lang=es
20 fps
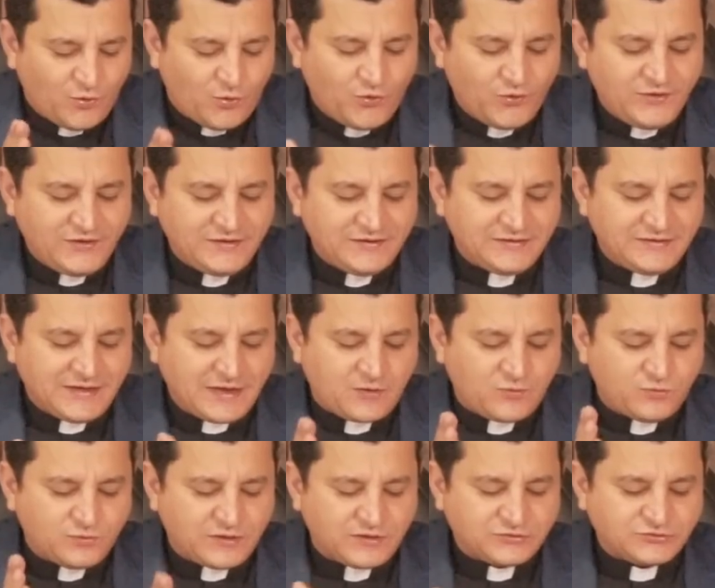hoy la
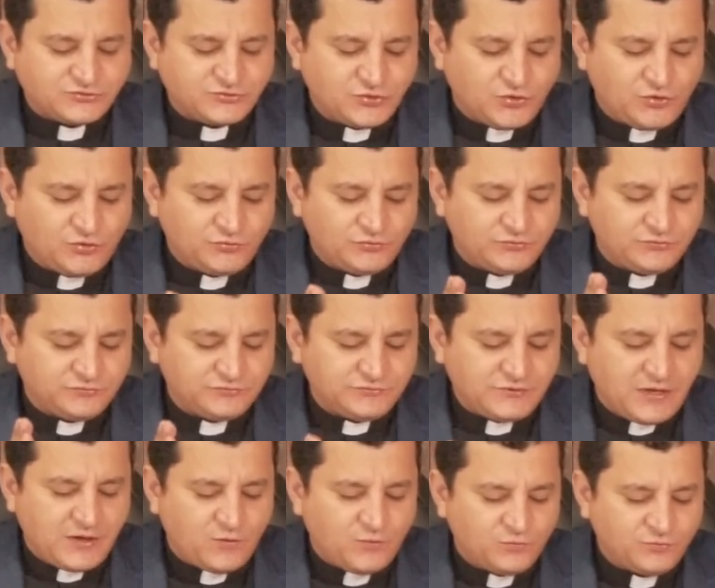curación
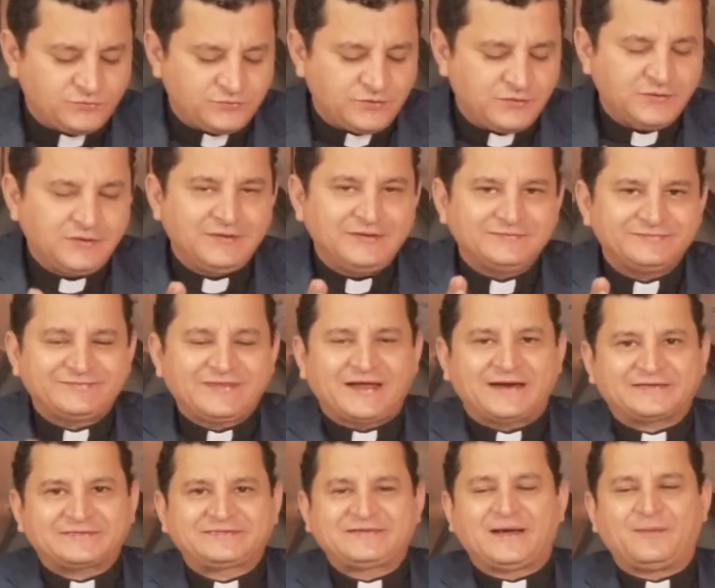de un
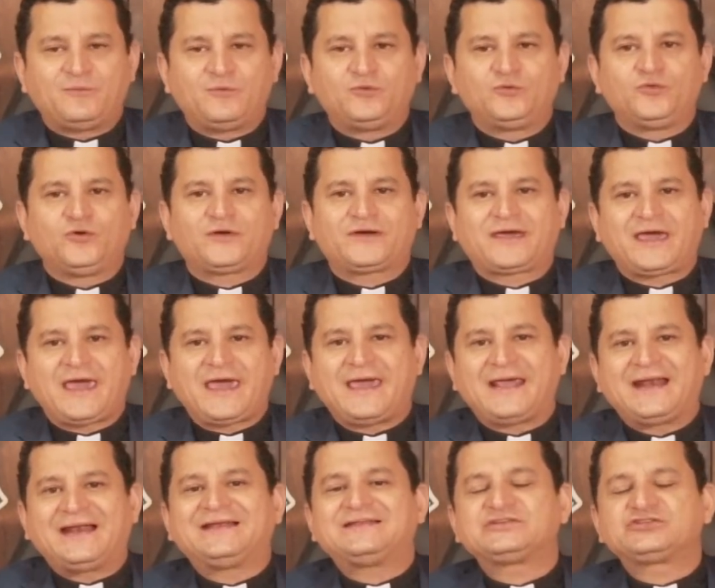tartamudo que
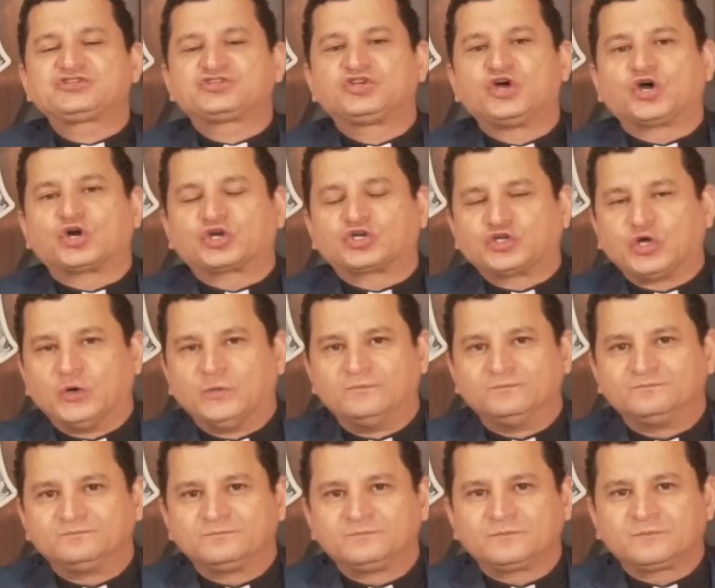era sordo,
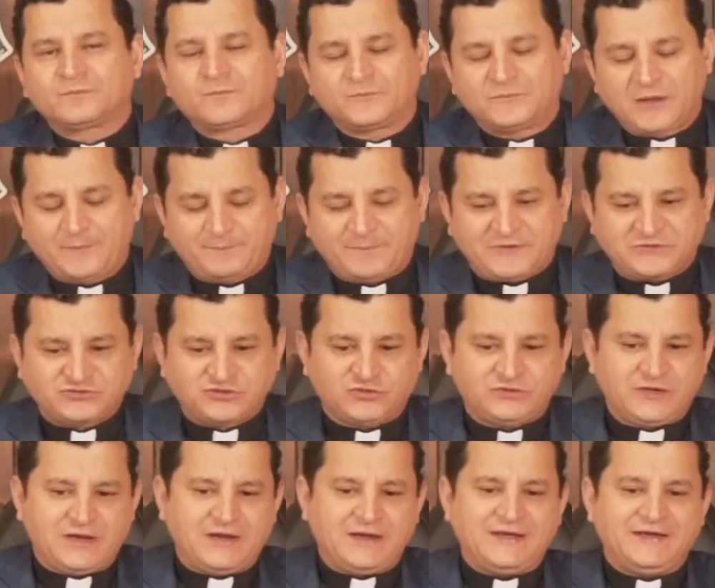una
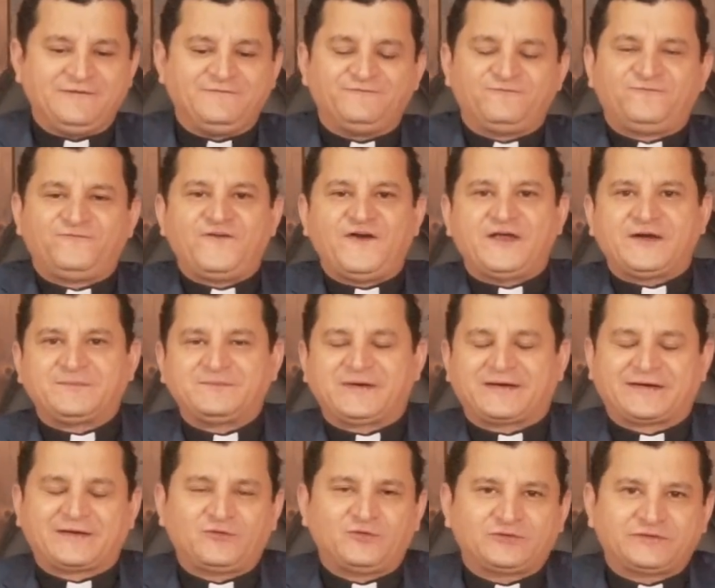persona enferma.
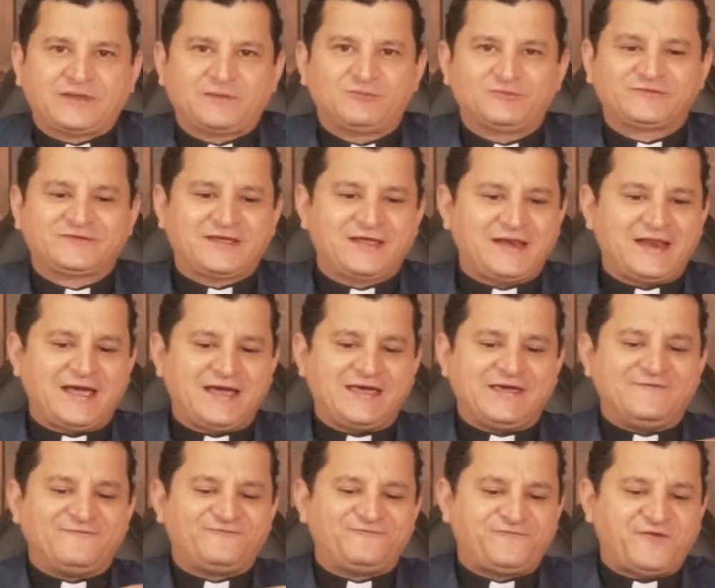Recordemos que la
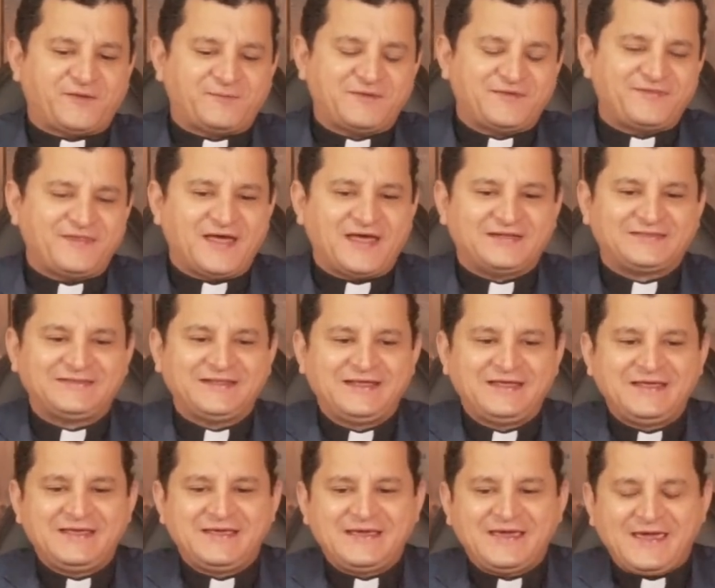enfermedad
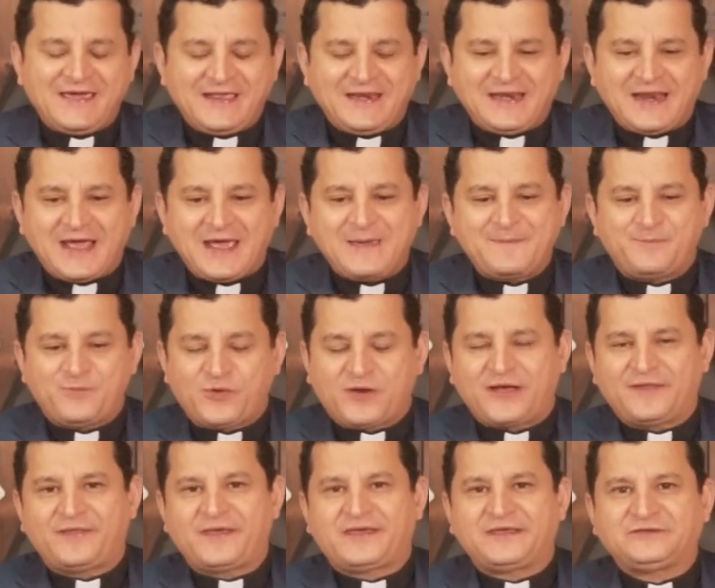en la
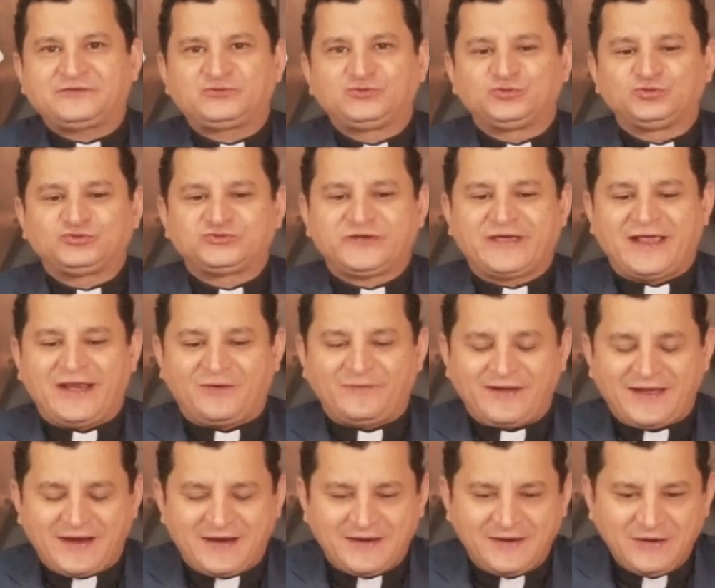época de Jesús era
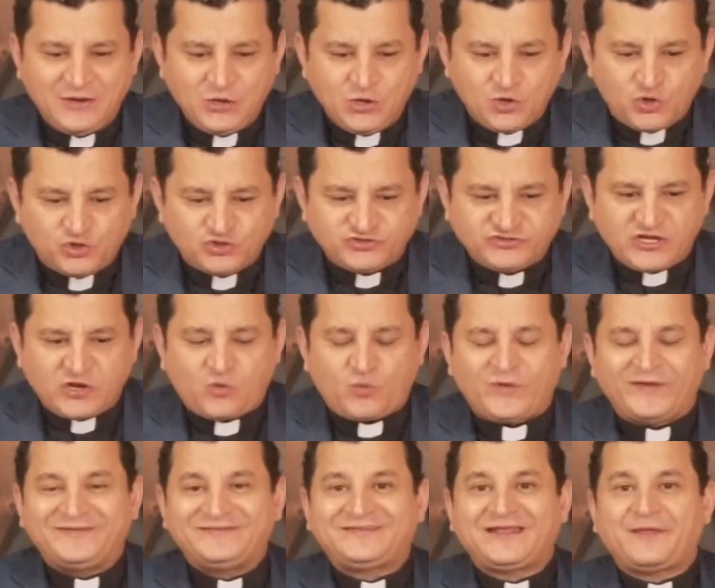una
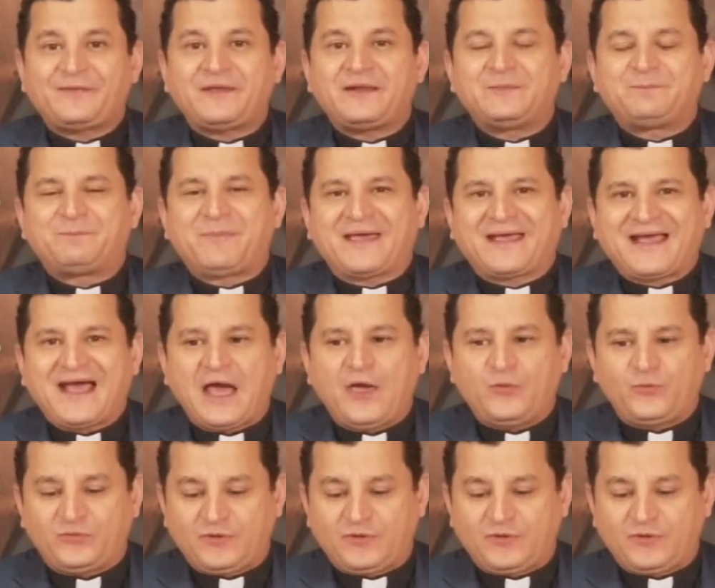consecuencia del pecado.